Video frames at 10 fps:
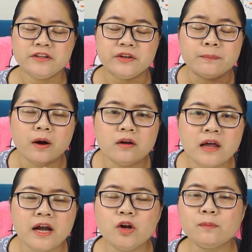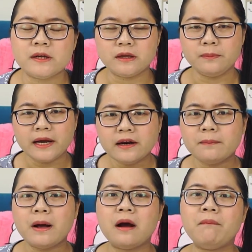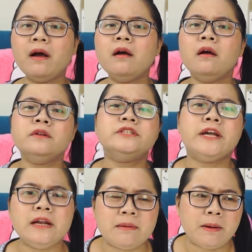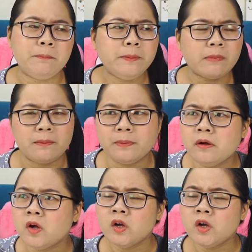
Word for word: chị mơ thấy lúc mà tổng kết năm học á chị là bạn minh mập á